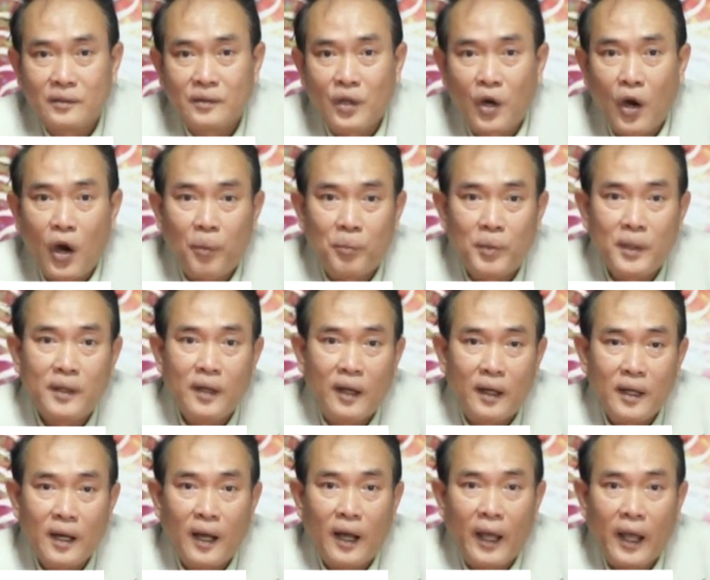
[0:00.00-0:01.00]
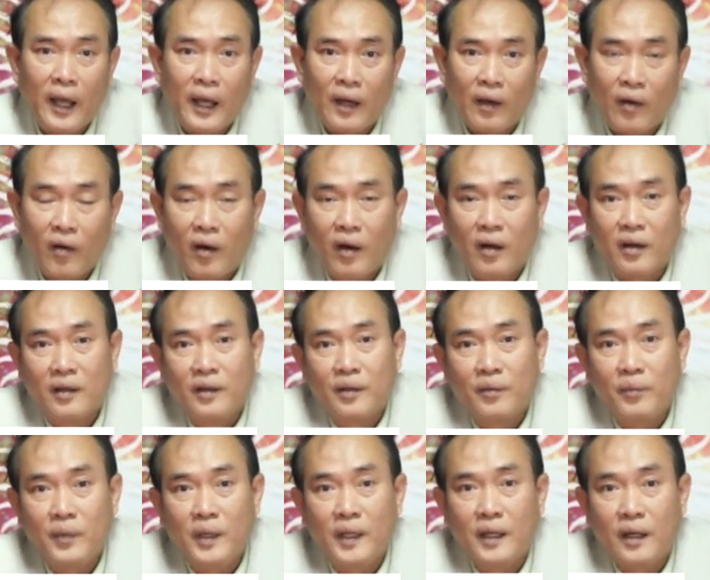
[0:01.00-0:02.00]
ชอบที่จะเลือกเองก็
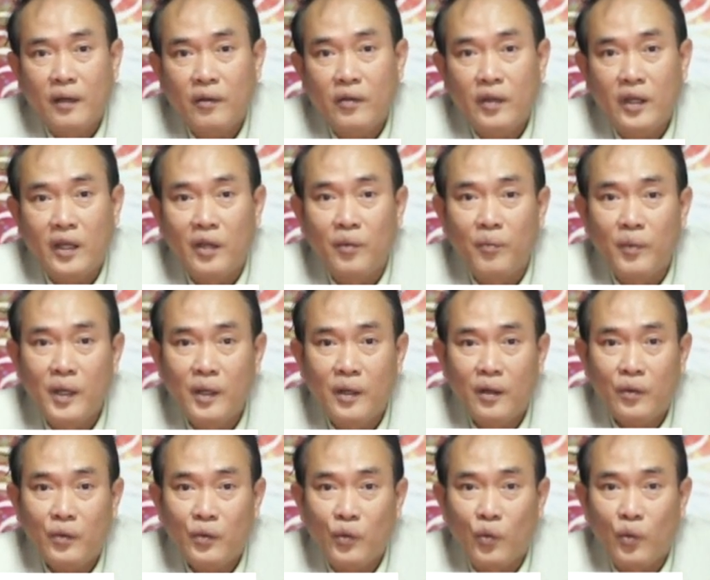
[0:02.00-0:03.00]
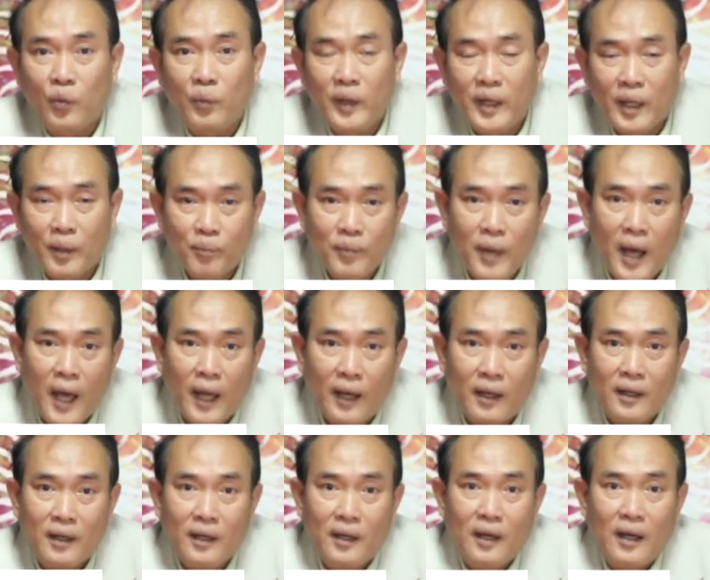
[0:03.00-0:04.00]
มีทั้ง 4 มีทั้ง0มีทั้ง 8
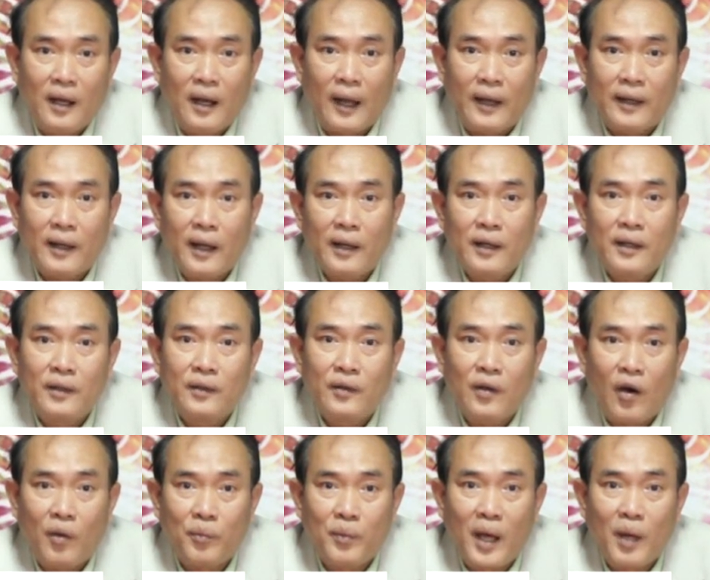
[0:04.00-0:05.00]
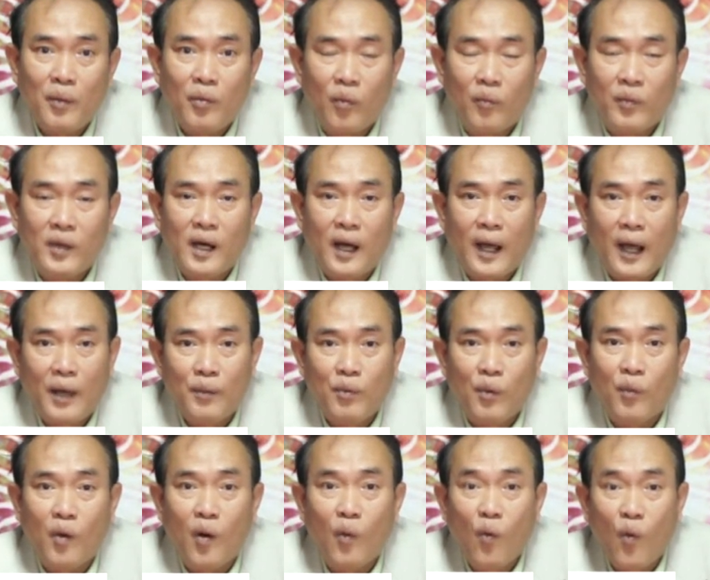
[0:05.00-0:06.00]
หลายท่านที่ชอบจะให้ผมเลือกให้ผ
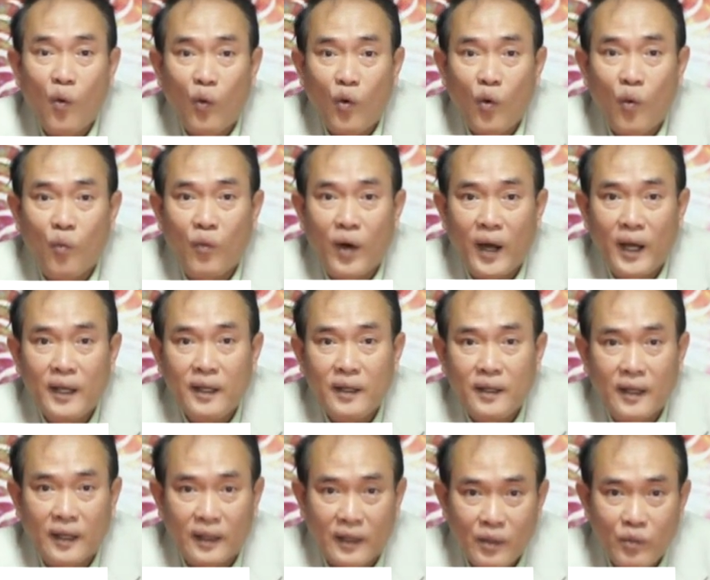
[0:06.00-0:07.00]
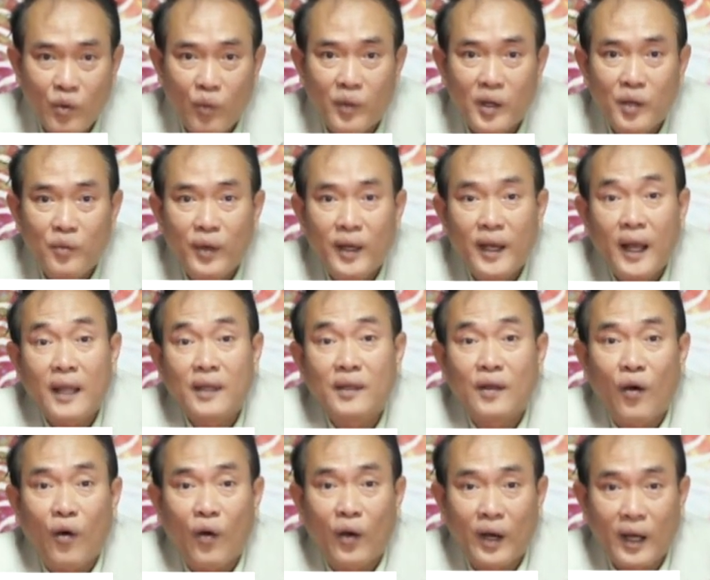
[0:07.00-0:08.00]
มก็วงกลมไว้อย่างที่ผมขึ้นไว้หน้าจ
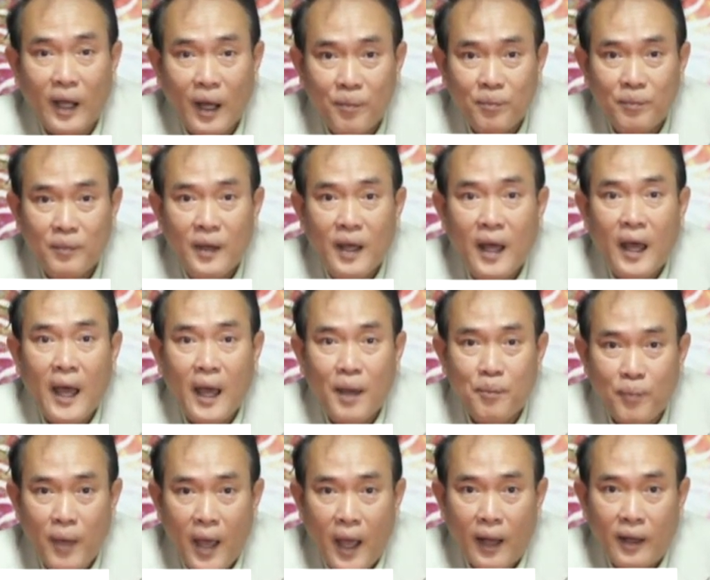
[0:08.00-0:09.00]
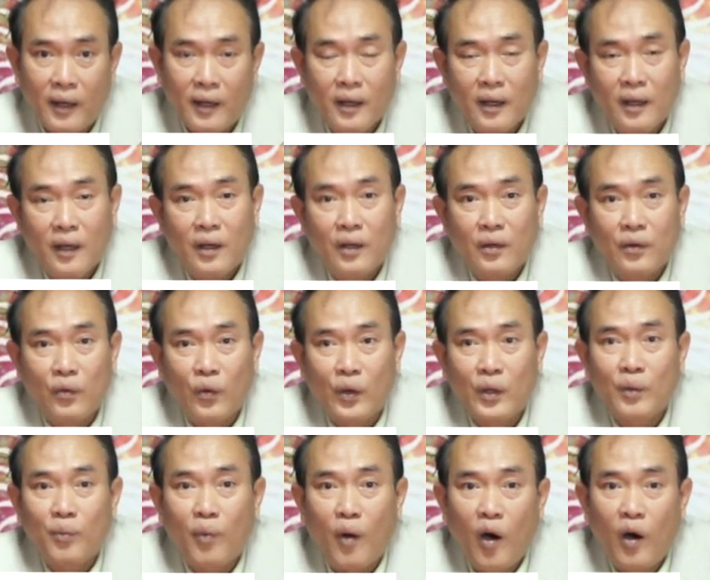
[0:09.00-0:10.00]
อนะครับ 58 โดย
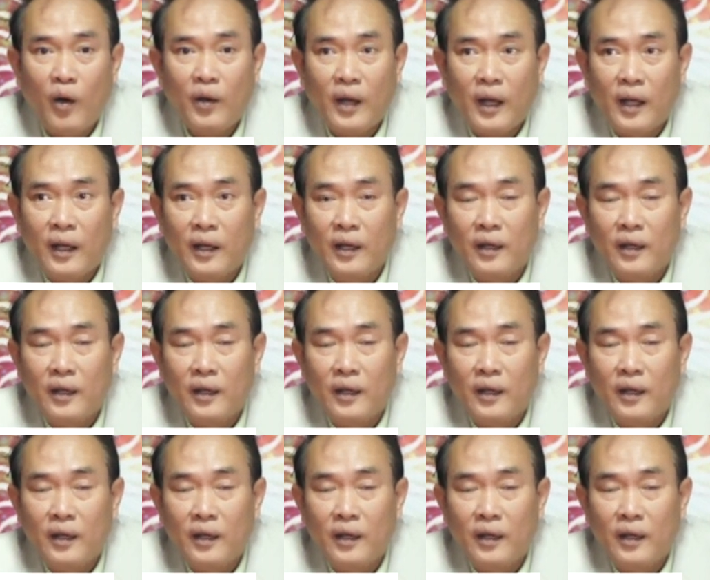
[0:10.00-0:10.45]
เฉพาะใน